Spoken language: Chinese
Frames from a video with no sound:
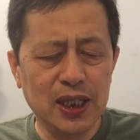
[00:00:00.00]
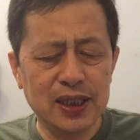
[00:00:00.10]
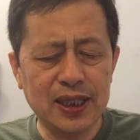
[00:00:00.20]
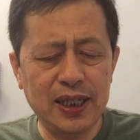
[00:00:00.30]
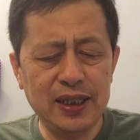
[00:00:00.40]

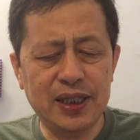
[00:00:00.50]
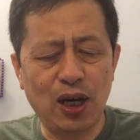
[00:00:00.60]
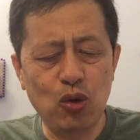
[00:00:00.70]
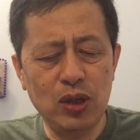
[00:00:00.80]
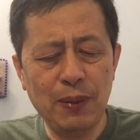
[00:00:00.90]
在一
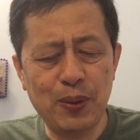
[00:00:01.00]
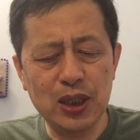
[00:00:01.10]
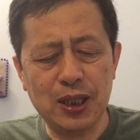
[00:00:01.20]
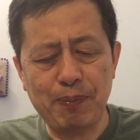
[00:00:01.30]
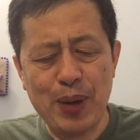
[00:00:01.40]
条微博
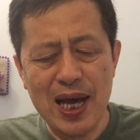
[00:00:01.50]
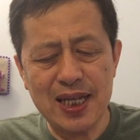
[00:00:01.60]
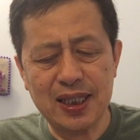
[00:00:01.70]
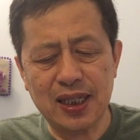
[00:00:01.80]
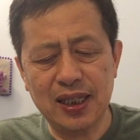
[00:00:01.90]
里
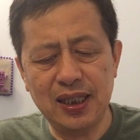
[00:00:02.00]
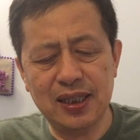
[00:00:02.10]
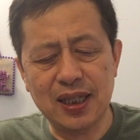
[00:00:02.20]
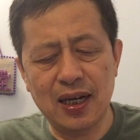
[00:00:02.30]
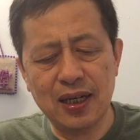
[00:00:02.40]
配置了一
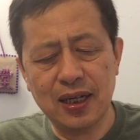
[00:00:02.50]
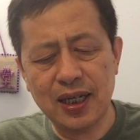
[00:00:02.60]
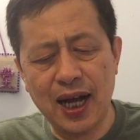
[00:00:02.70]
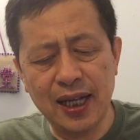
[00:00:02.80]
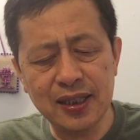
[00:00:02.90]
张
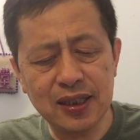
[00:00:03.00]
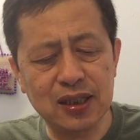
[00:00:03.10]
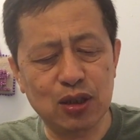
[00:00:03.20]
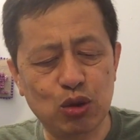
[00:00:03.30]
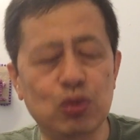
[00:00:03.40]
甘
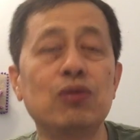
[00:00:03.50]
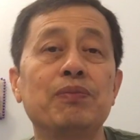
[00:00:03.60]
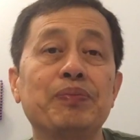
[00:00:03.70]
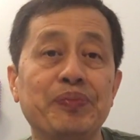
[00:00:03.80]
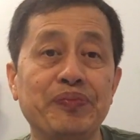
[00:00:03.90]
蔗
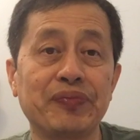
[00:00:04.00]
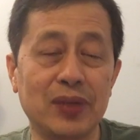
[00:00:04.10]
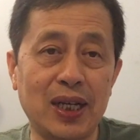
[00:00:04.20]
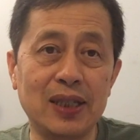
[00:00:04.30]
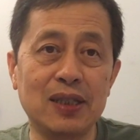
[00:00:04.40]

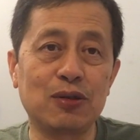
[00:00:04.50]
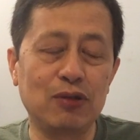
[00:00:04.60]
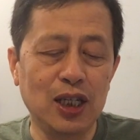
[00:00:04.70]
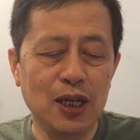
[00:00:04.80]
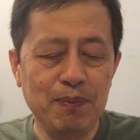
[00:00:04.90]

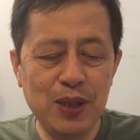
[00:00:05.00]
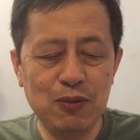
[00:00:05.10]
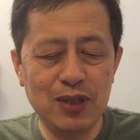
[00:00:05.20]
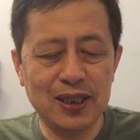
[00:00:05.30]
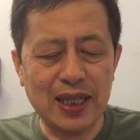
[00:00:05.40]
图，
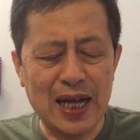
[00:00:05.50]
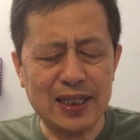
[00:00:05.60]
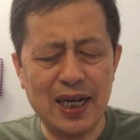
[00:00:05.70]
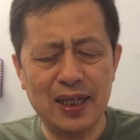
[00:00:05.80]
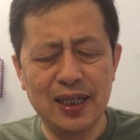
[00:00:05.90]
并问大
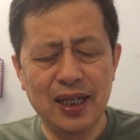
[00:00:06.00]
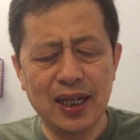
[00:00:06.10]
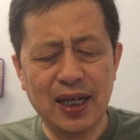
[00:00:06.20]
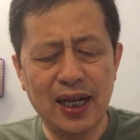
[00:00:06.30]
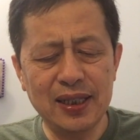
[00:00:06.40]
家
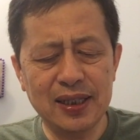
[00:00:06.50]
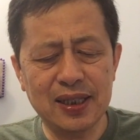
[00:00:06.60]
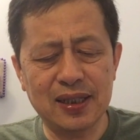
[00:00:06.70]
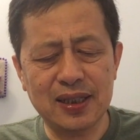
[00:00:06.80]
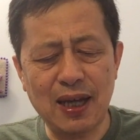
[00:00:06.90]
甘
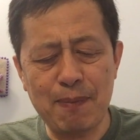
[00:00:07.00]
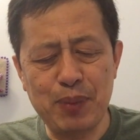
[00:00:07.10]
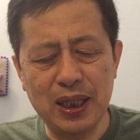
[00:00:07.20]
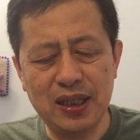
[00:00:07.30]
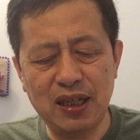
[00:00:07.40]
蔗在
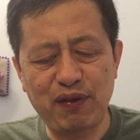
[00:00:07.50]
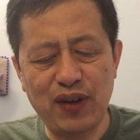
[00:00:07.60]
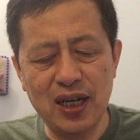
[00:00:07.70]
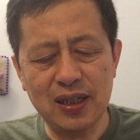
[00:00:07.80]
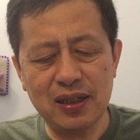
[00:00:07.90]
本地
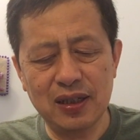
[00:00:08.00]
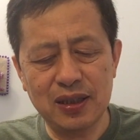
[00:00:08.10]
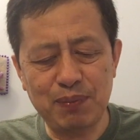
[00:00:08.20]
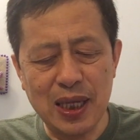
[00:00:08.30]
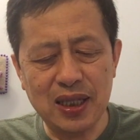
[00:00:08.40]
方
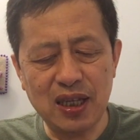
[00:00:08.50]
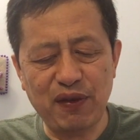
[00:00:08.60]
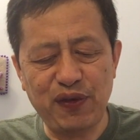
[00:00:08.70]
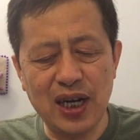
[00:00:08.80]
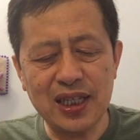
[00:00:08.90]

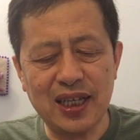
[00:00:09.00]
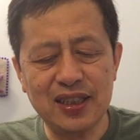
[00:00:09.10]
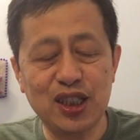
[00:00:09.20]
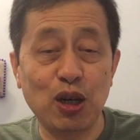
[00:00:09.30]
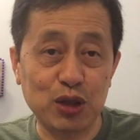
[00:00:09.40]

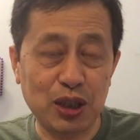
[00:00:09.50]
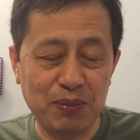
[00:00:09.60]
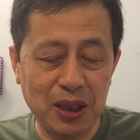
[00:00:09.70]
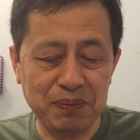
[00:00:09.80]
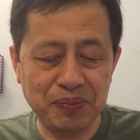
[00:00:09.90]
言叫什么？